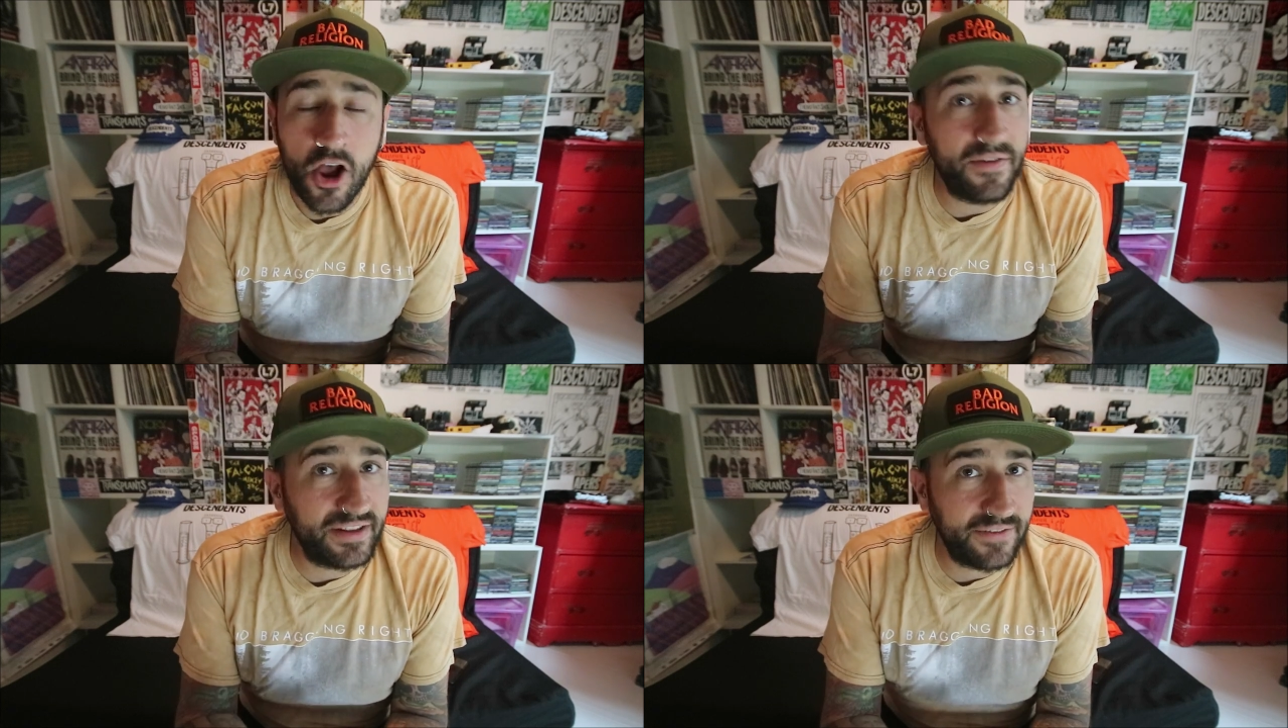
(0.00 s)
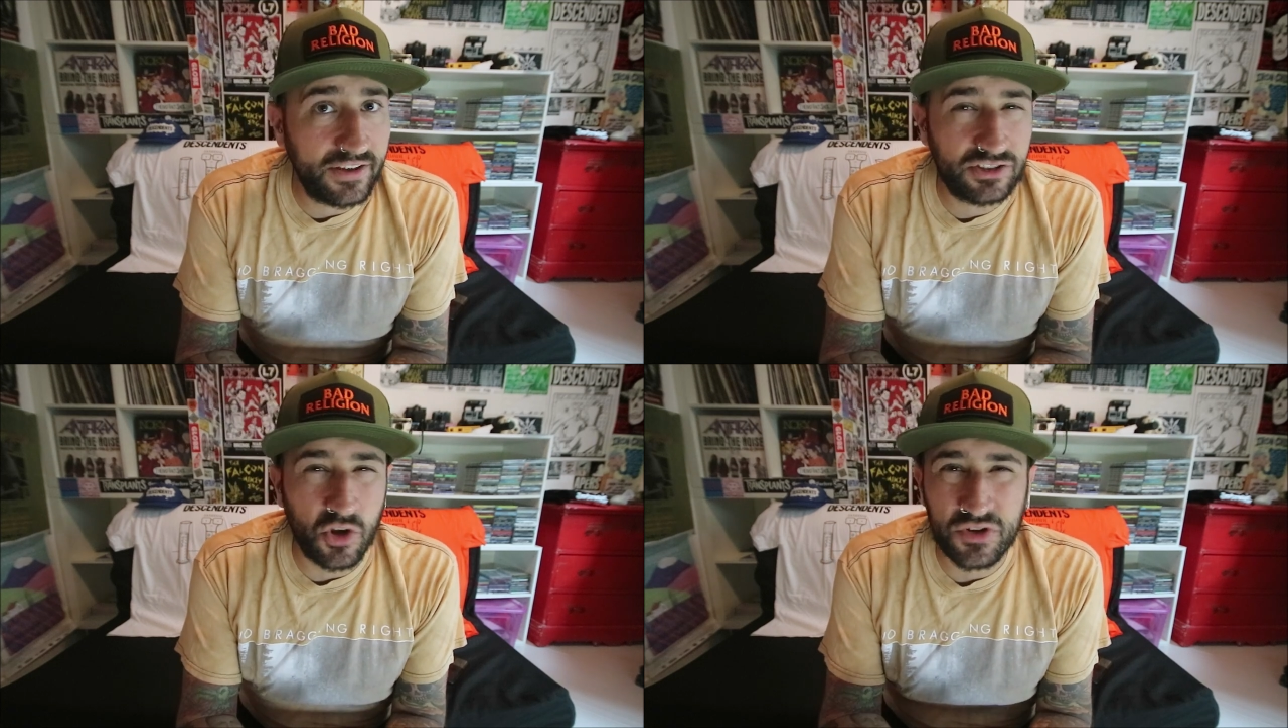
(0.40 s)
come avete
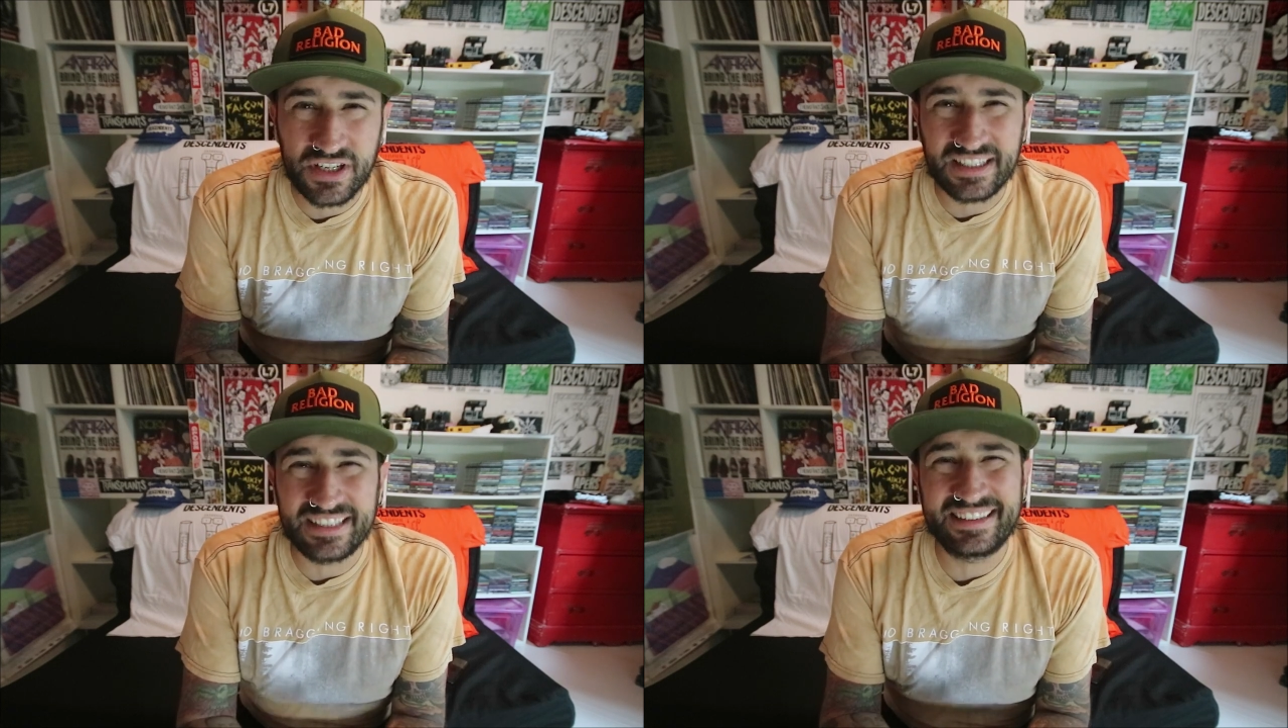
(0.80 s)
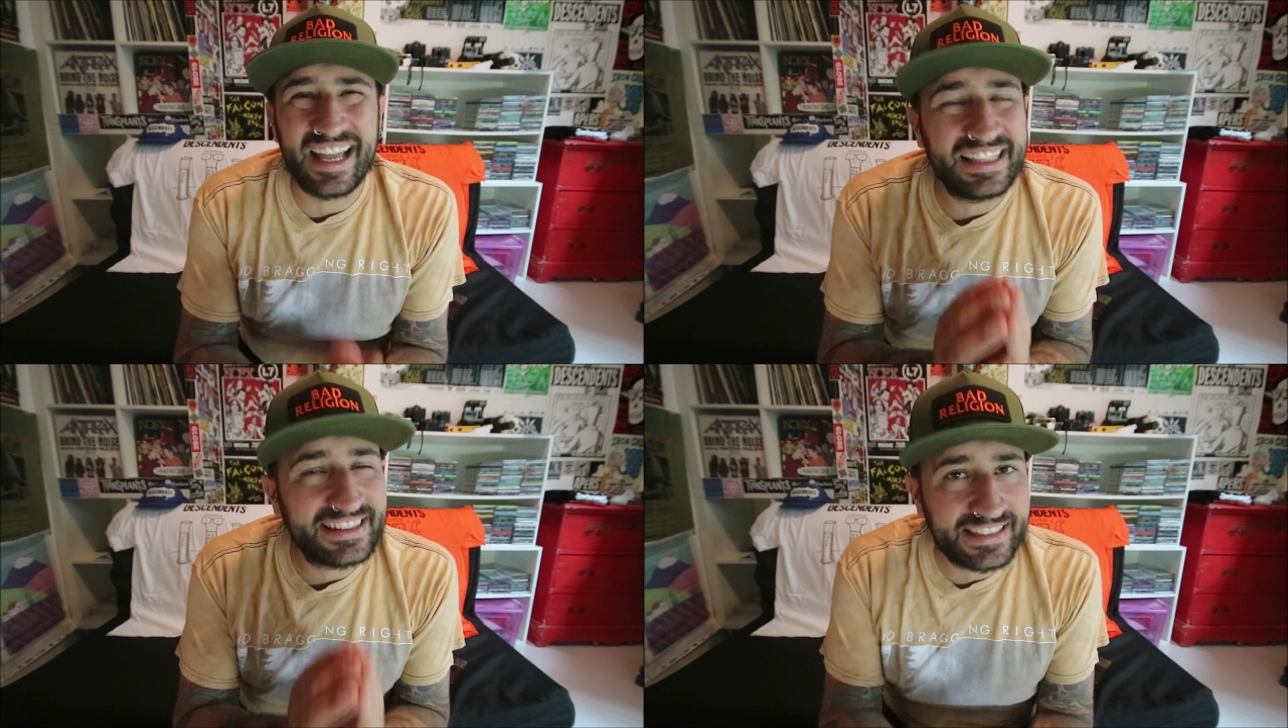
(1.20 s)
visto è uscita
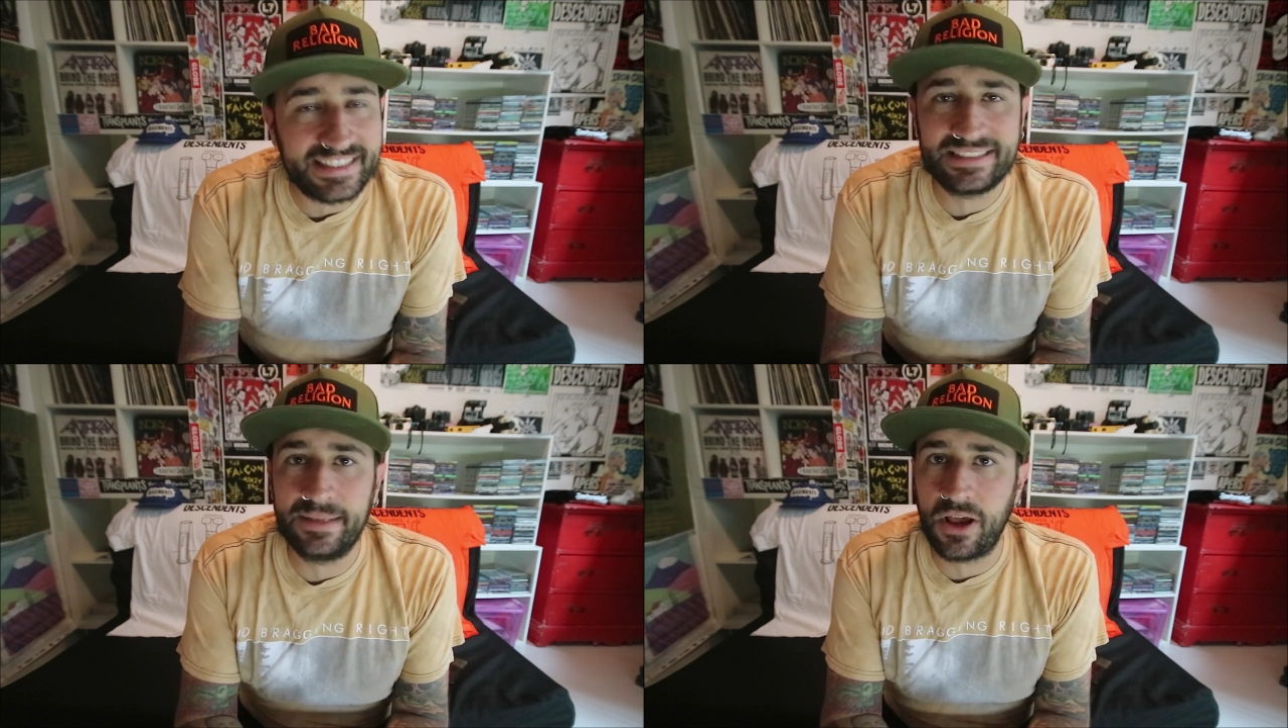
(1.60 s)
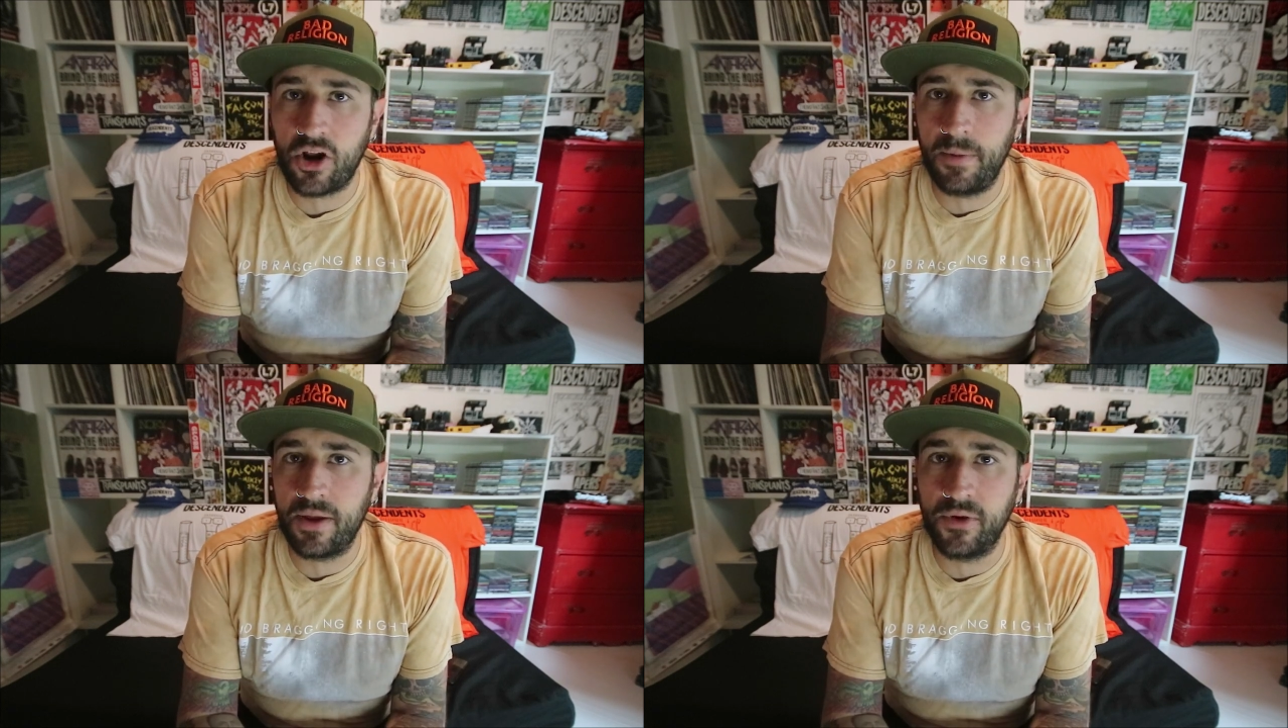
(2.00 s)
tantissima
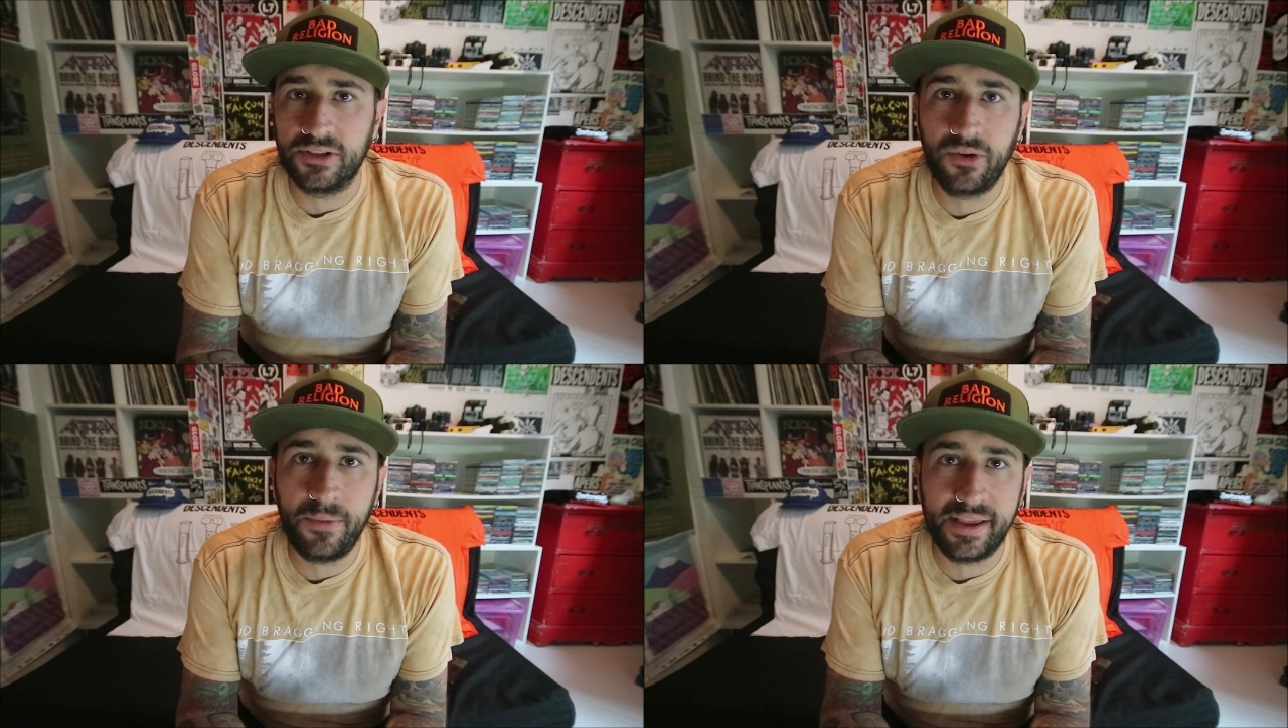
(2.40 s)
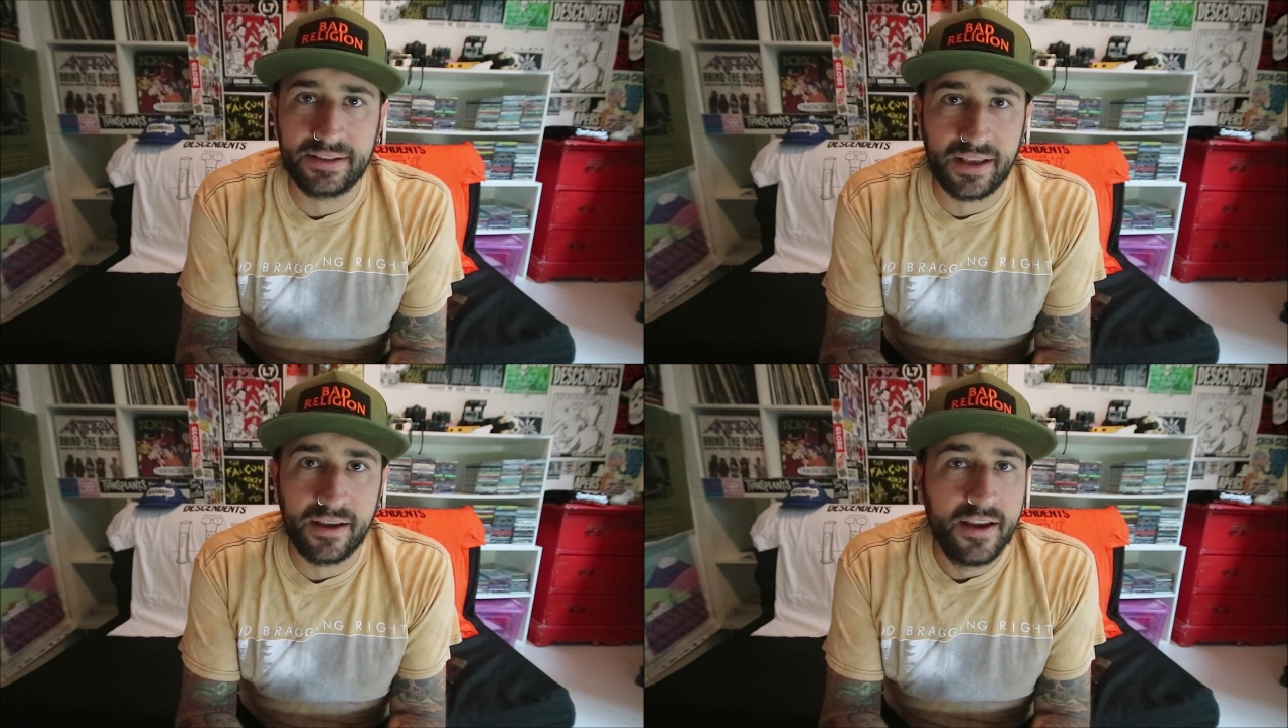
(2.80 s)
roba in questo
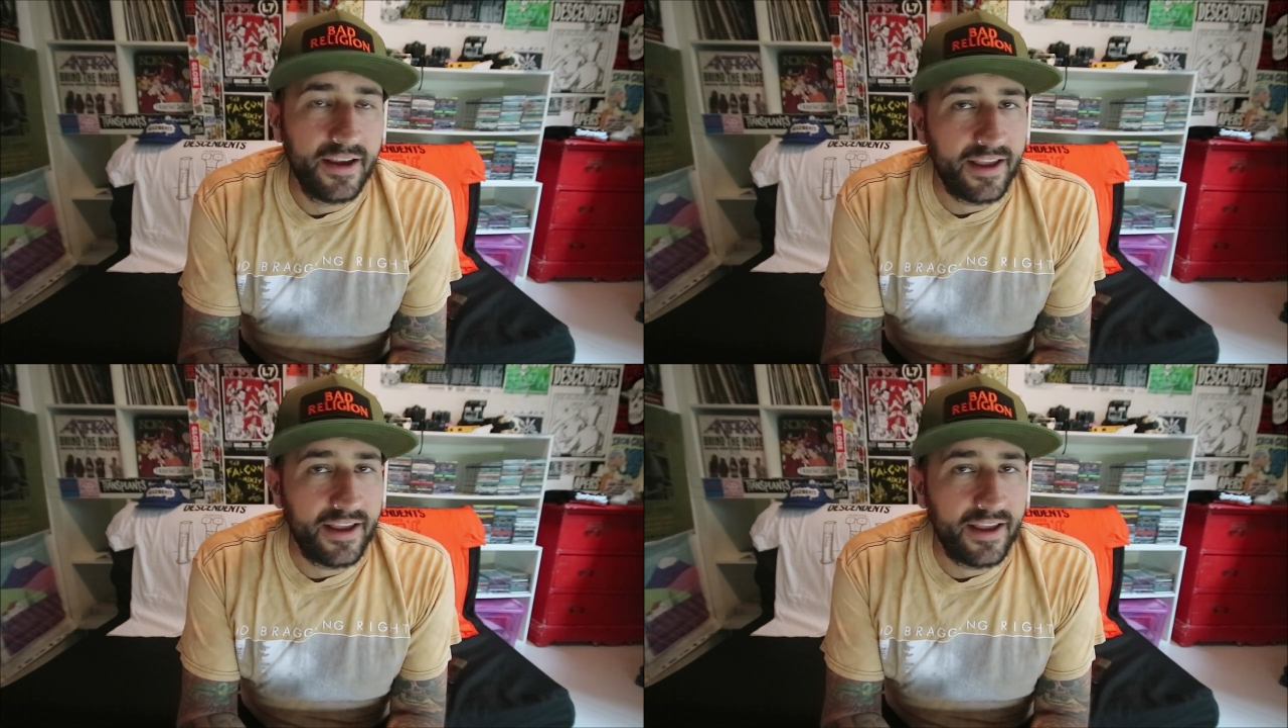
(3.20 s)
mese,